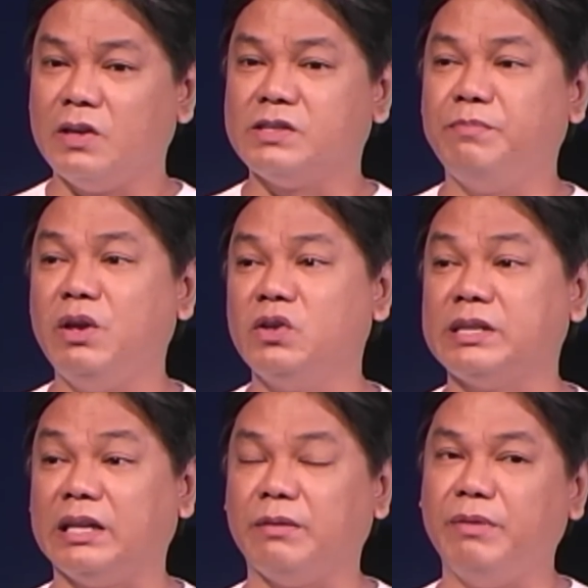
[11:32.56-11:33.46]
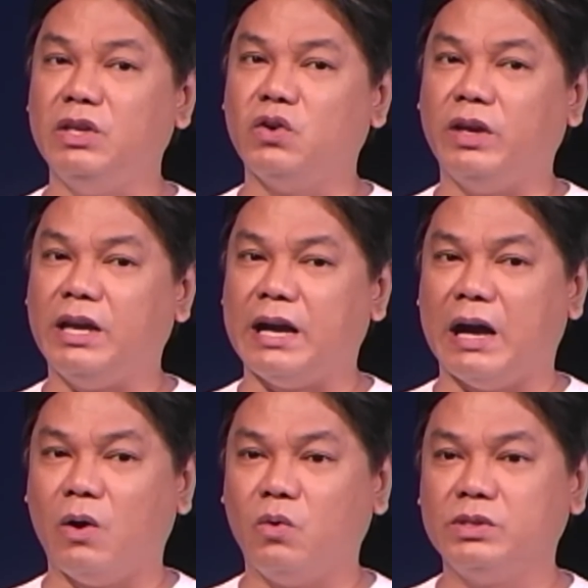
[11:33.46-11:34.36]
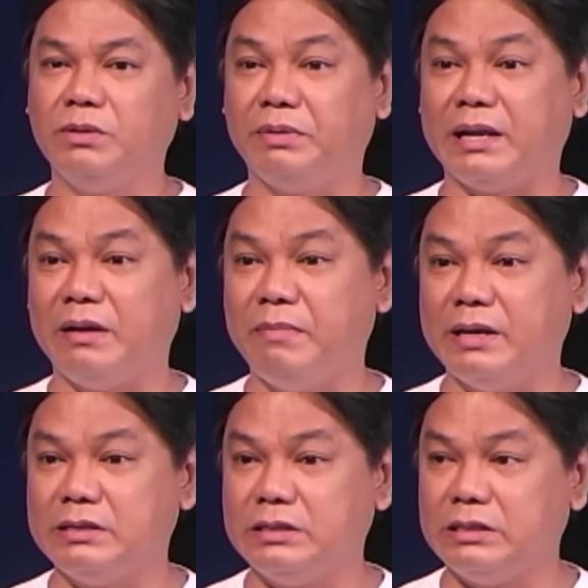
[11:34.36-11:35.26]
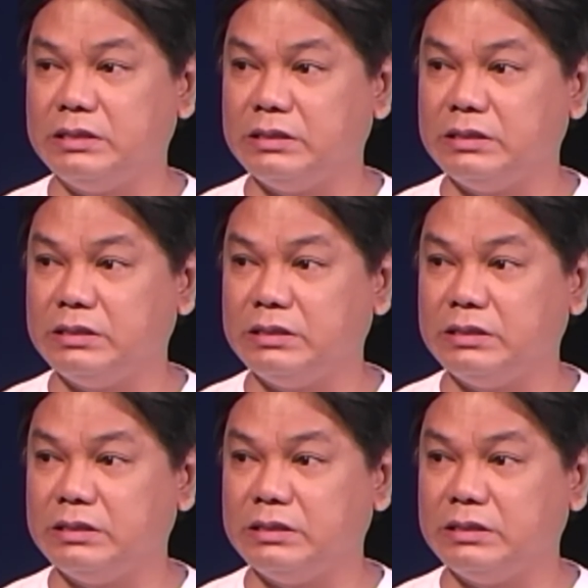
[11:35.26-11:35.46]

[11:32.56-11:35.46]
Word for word: Sabihin niyo sa katabi niyo, ikaw si Barabas.